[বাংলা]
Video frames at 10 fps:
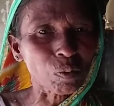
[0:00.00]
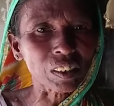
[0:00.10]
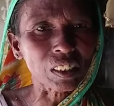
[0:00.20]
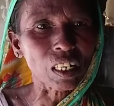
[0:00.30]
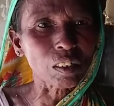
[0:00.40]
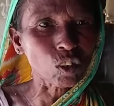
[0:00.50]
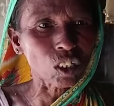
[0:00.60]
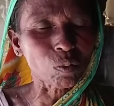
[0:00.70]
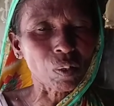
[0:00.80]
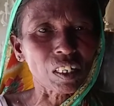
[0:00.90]
পারছে না
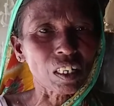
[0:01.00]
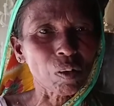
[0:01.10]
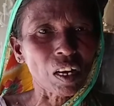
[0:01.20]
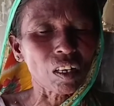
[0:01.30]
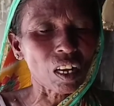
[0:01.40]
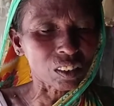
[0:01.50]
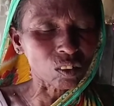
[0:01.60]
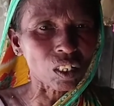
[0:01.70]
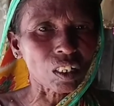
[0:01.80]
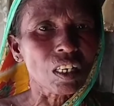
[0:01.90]
চলতে পারে না ভালো
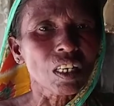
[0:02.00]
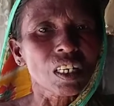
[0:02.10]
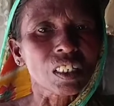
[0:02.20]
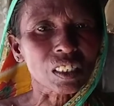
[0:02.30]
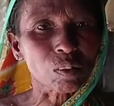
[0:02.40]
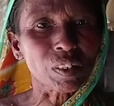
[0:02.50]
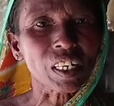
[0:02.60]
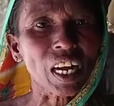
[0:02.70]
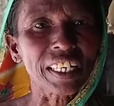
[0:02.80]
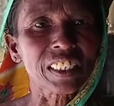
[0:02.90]
হাতে করে খেতে পারে
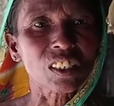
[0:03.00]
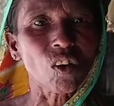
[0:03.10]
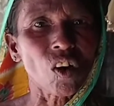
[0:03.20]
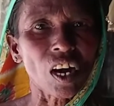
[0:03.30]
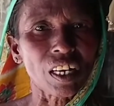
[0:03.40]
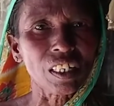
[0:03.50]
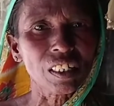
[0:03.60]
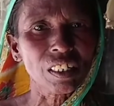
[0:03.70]
না খাই দিতে হয়